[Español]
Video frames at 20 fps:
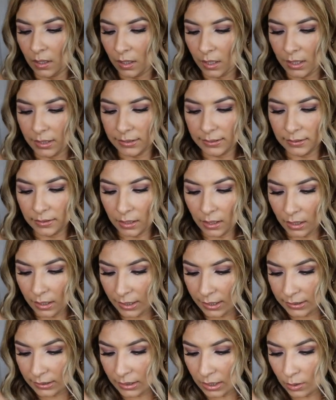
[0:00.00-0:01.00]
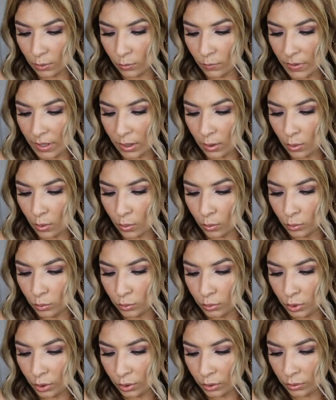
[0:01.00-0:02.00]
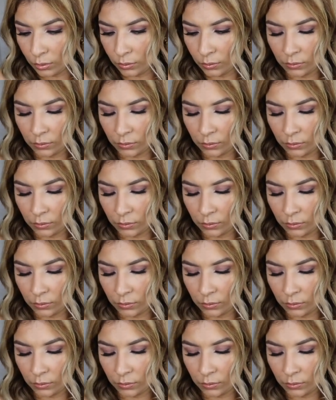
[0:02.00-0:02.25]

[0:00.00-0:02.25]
Esta es la número uno